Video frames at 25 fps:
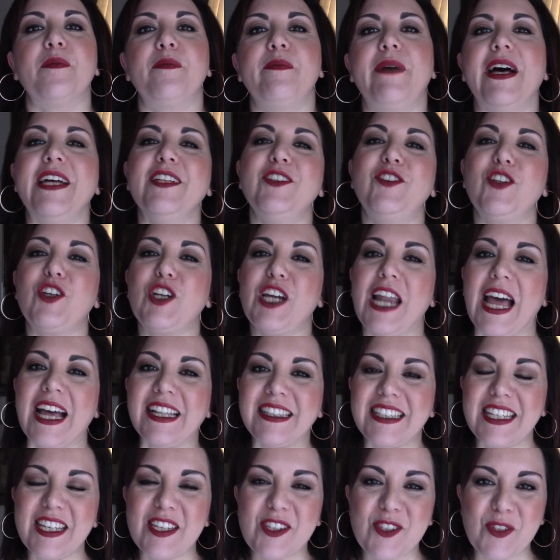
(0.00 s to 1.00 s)

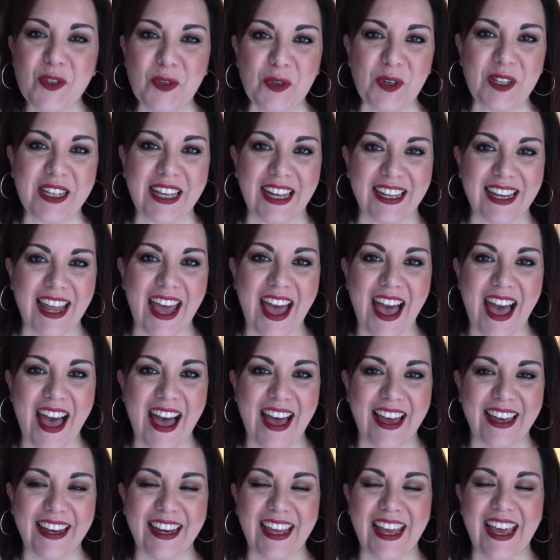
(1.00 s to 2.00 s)
Bentornati sul
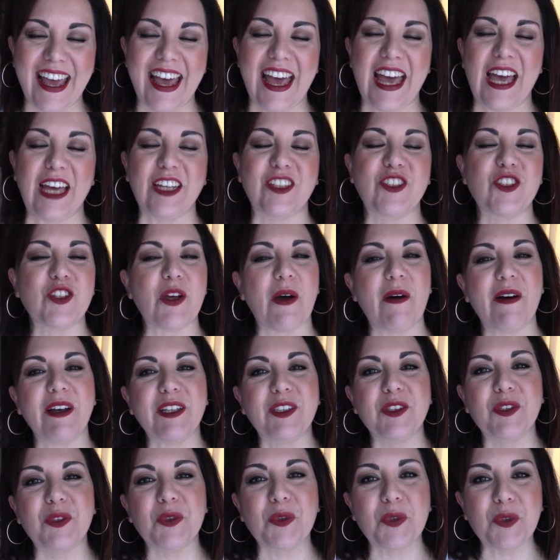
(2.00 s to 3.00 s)
canale, ciao
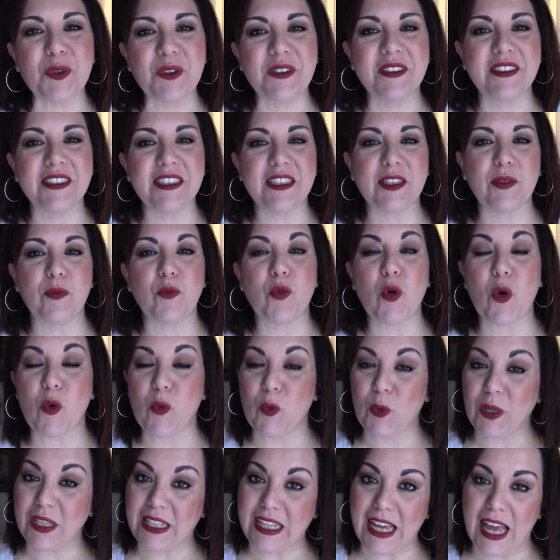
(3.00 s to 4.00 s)
a tutti,
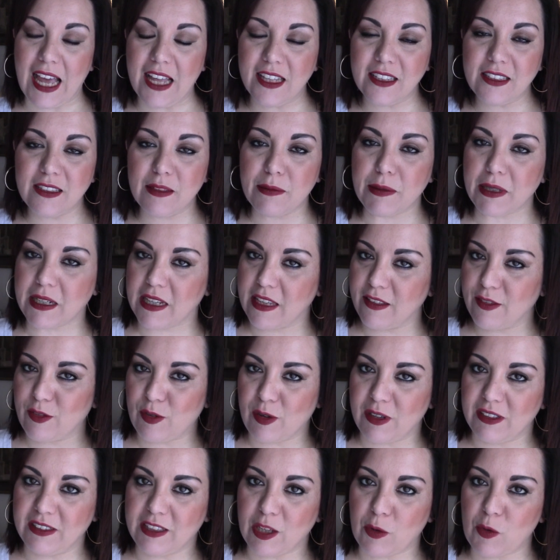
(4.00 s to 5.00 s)
buon weekend perché
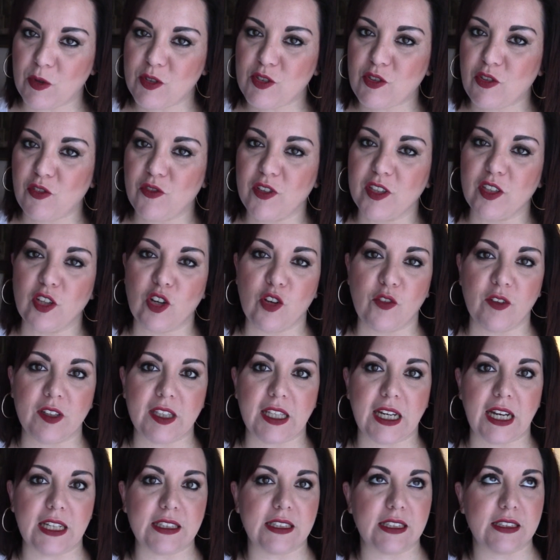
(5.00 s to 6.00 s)
sicuramente questo video lo
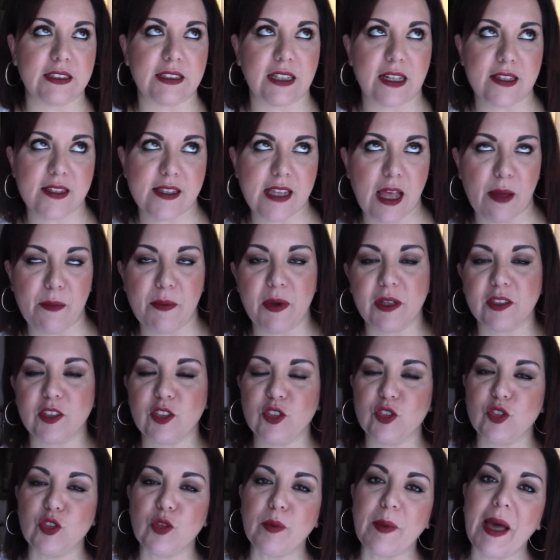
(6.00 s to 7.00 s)
vedrete tra
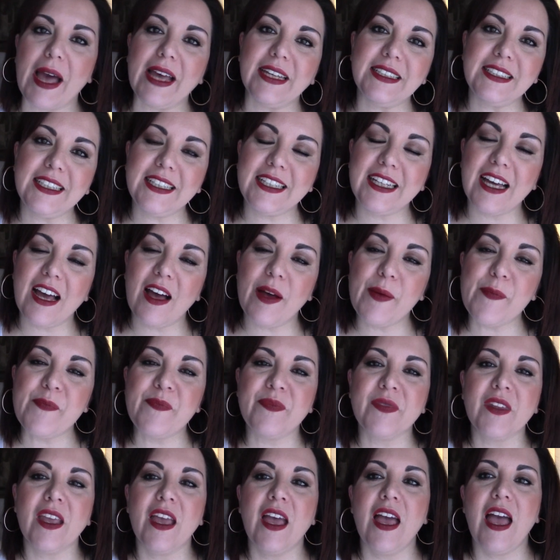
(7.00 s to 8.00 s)
sabato e domenica.
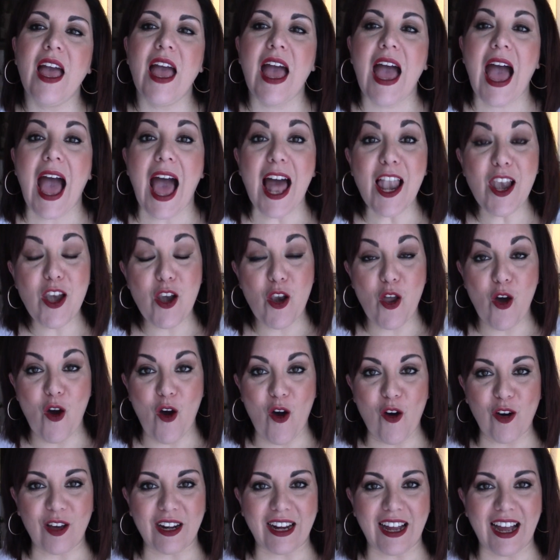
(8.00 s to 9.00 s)

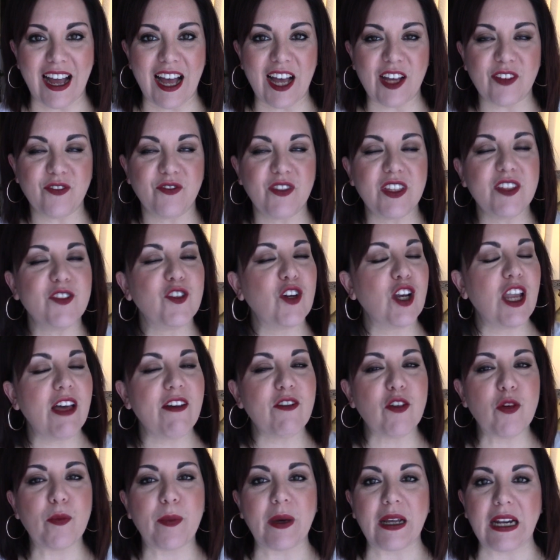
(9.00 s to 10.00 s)
Allora, vi
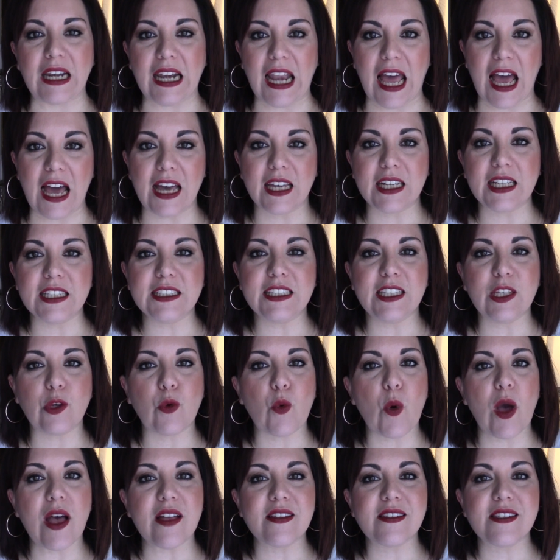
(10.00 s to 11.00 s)
volevo parlare di
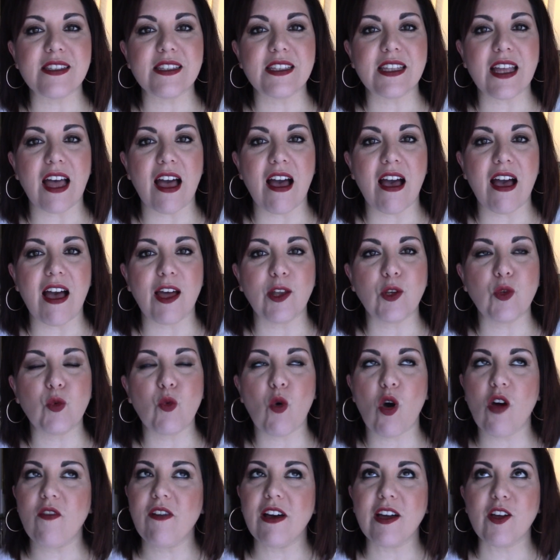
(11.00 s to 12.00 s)
questa
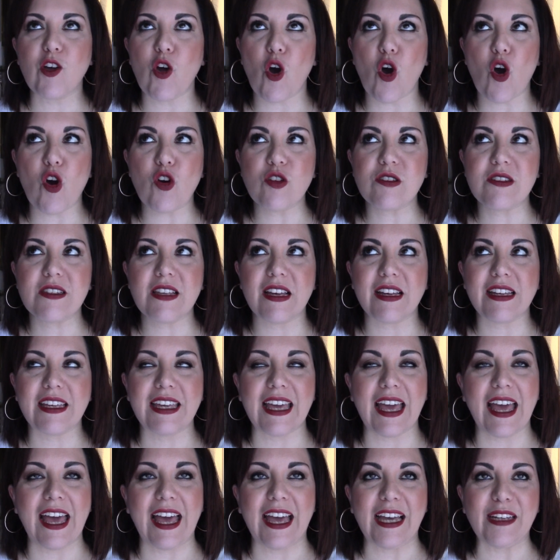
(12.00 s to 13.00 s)
nuova cosa
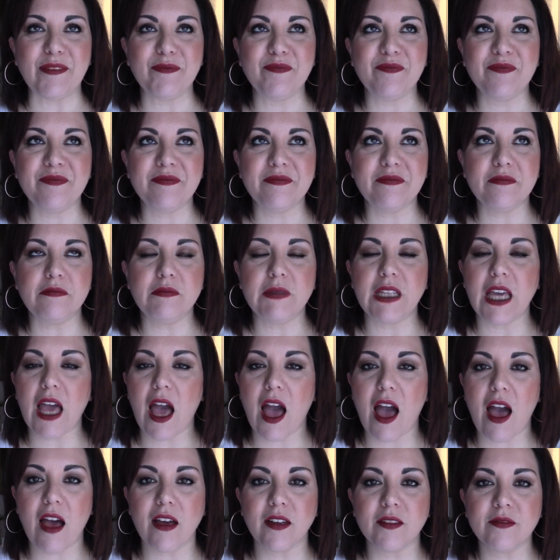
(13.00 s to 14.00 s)
che mi,
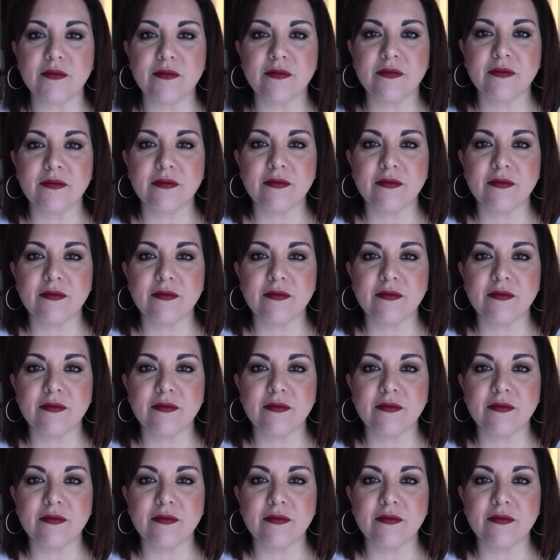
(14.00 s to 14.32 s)
ha,